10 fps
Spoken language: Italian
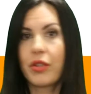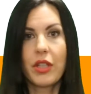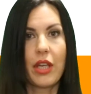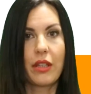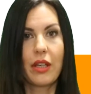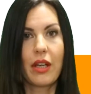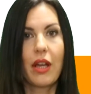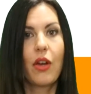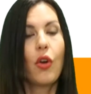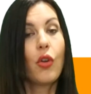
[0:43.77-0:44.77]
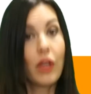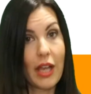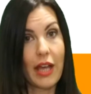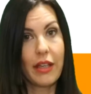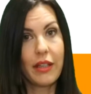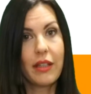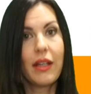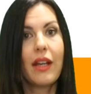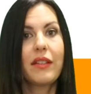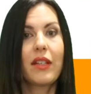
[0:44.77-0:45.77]
richiederla online
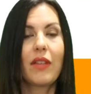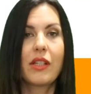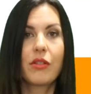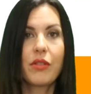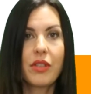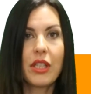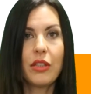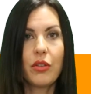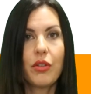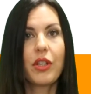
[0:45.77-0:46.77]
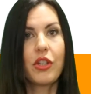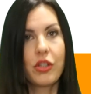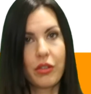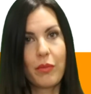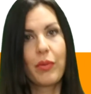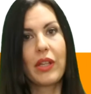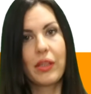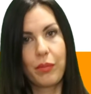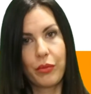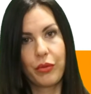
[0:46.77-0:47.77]
attraverso il sito
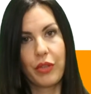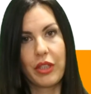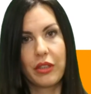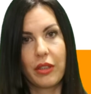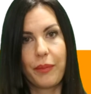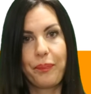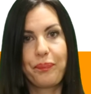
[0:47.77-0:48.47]
registroimprese.it.